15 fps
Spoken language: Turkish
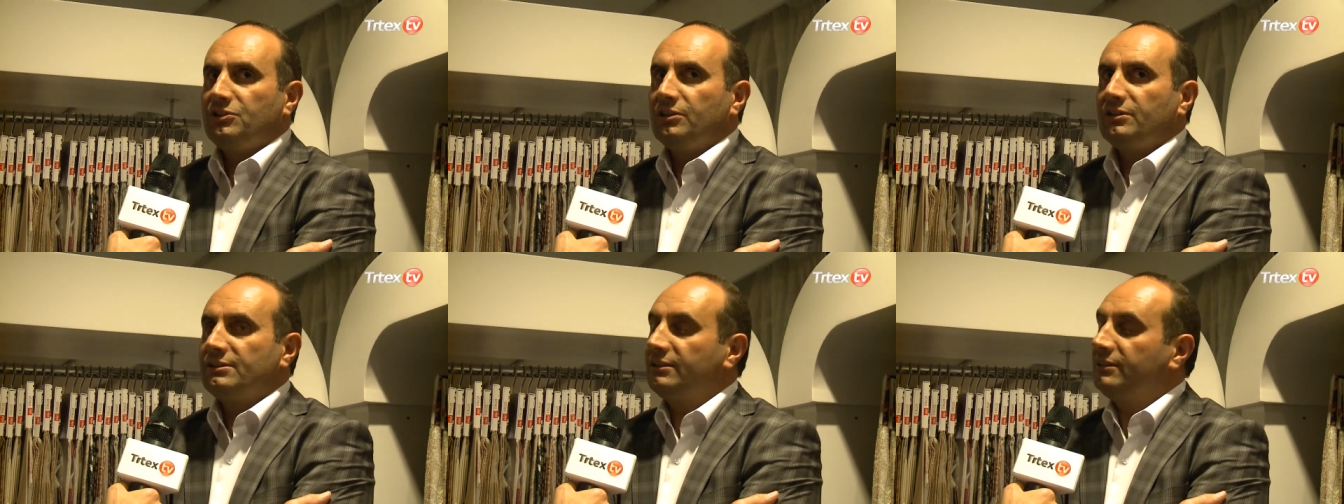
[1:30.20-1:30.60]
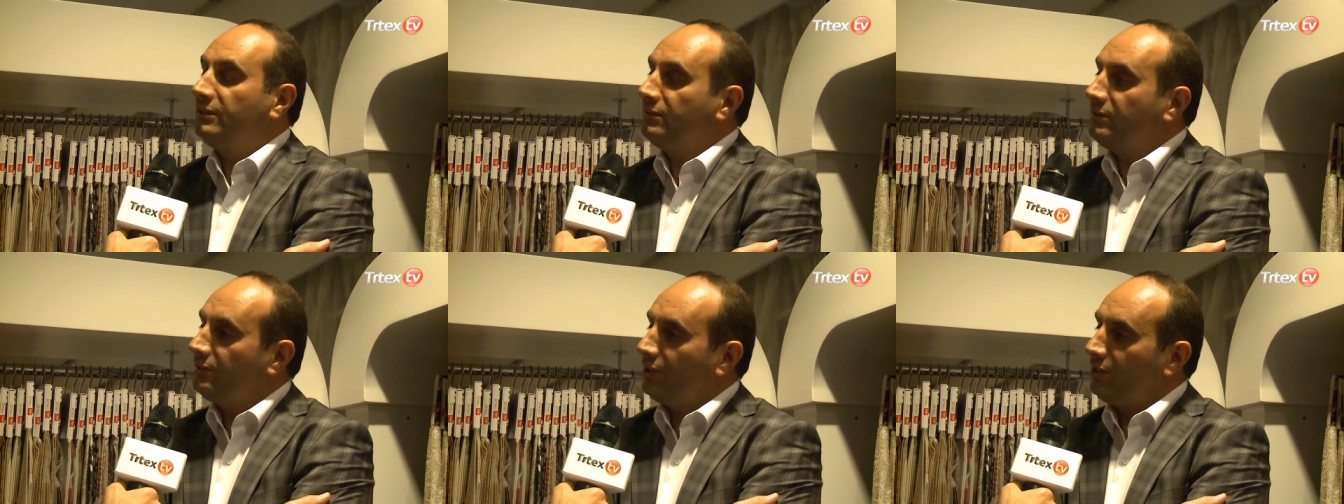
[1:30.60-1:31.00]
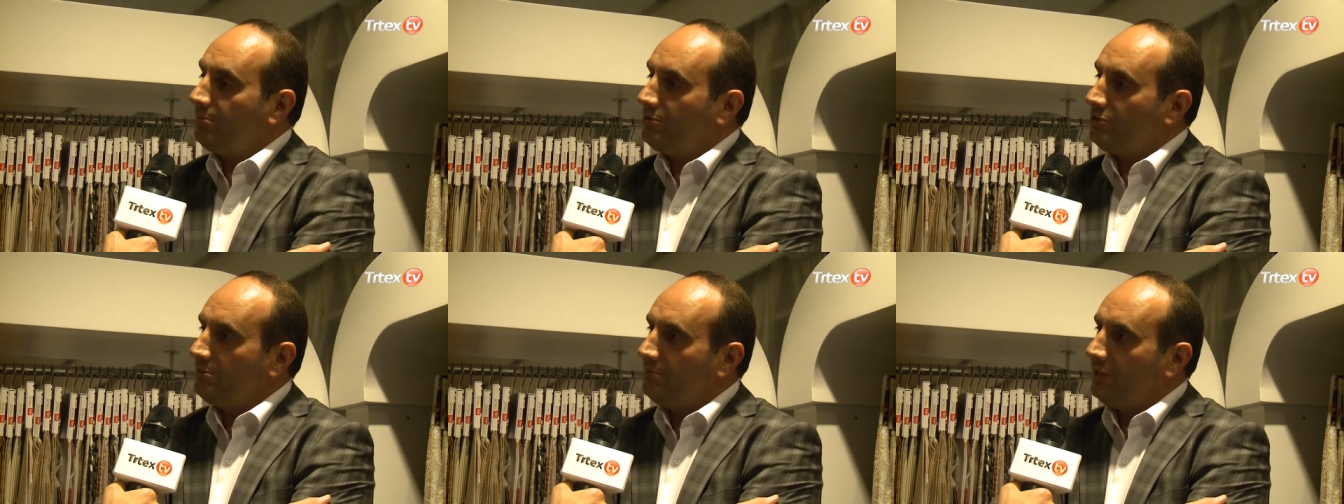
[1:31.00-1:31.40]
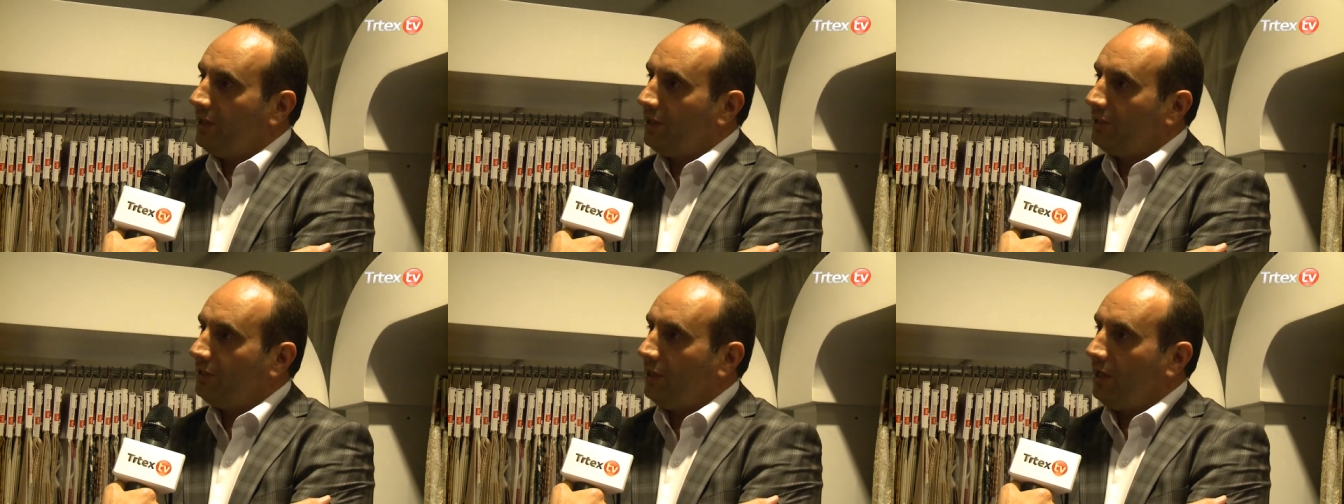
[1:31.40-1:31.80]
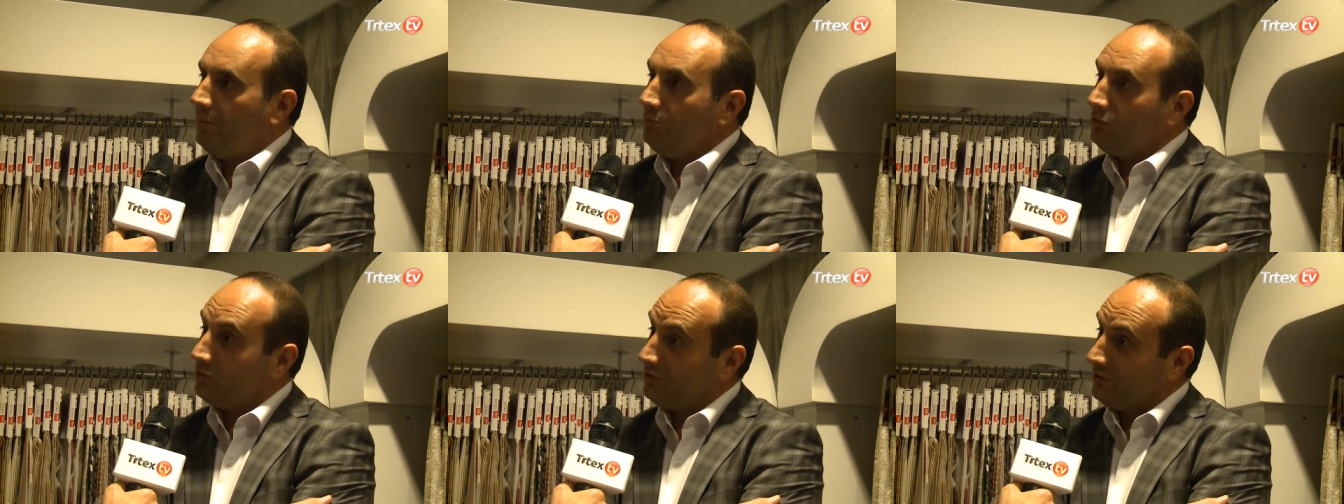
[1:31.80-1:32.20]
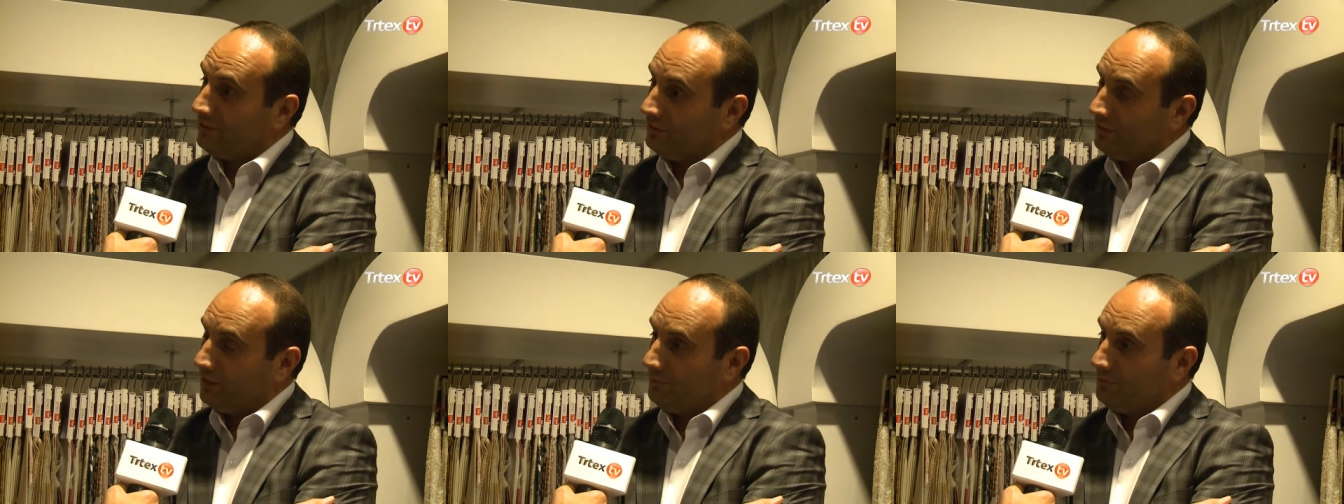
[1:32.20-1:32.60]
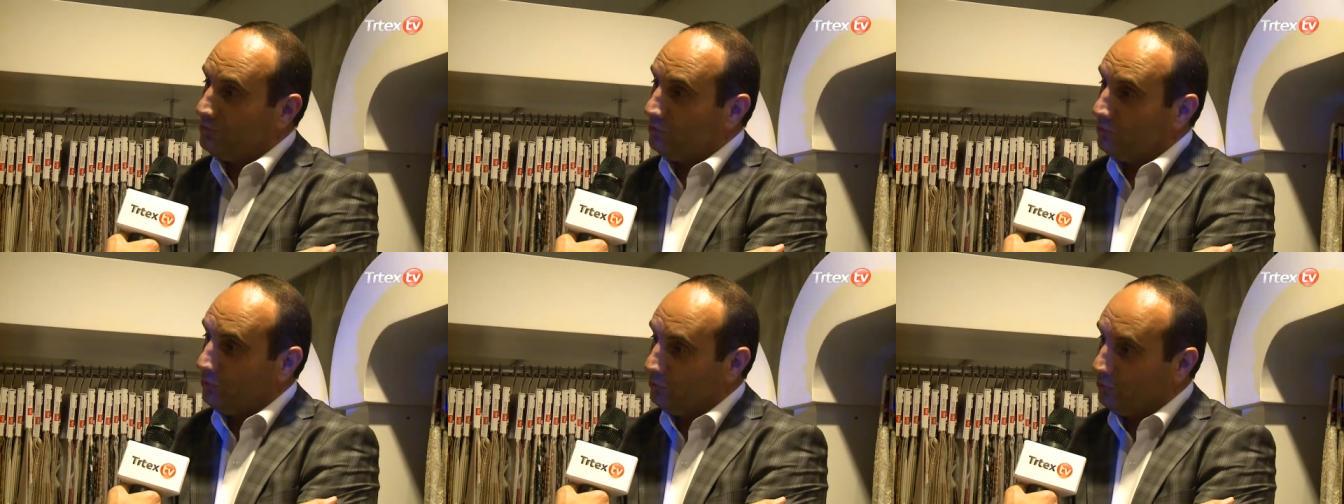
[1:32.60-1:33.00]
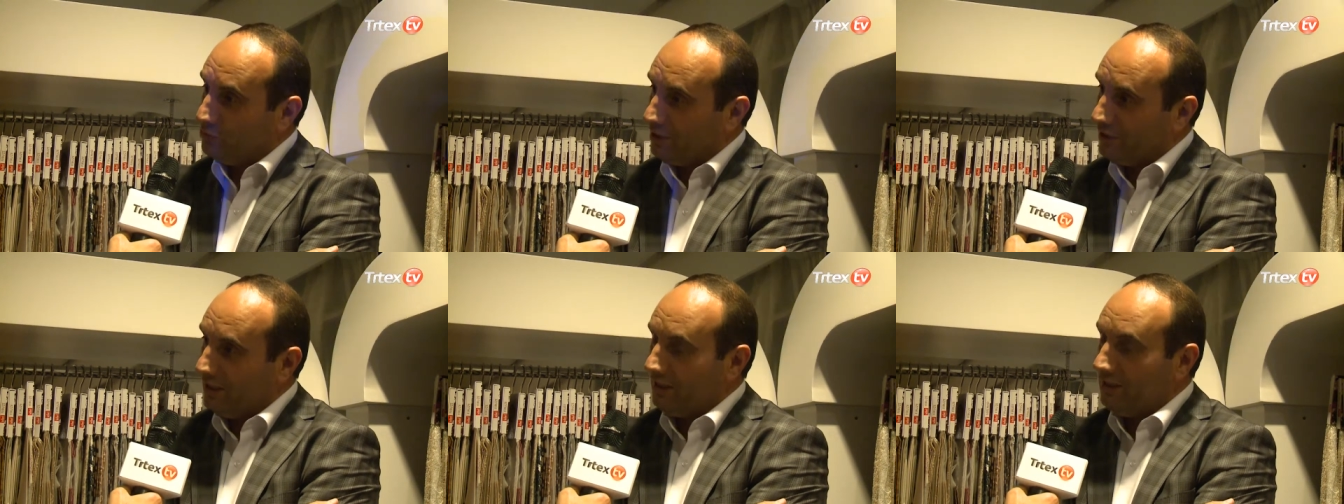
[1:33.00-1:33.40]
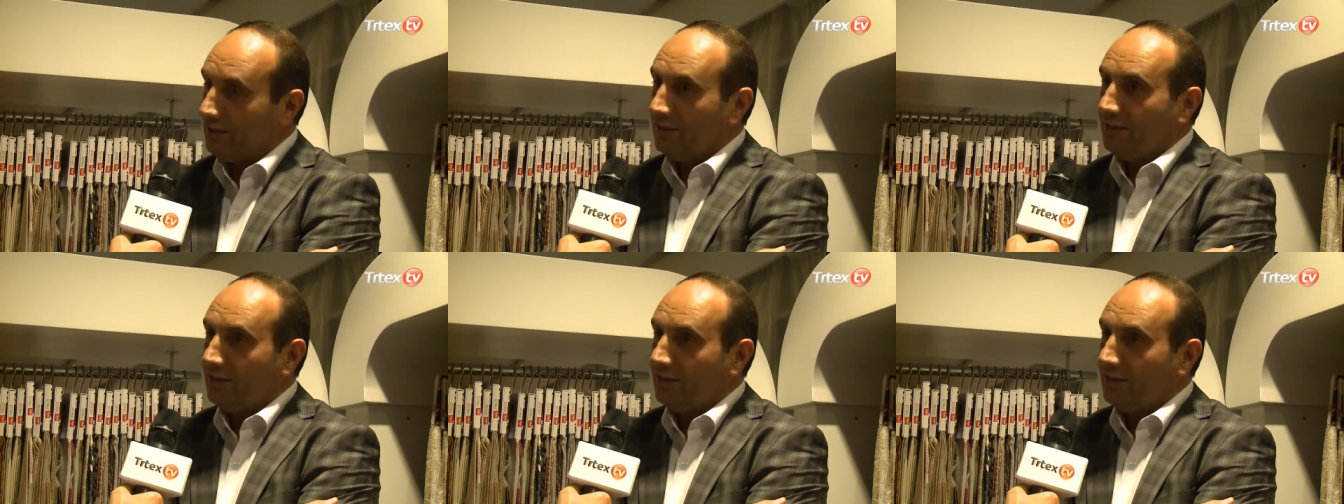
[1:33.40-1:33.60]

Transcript: sıkıntılarımızı bir arada hem sıkıntılarımızı konuşarak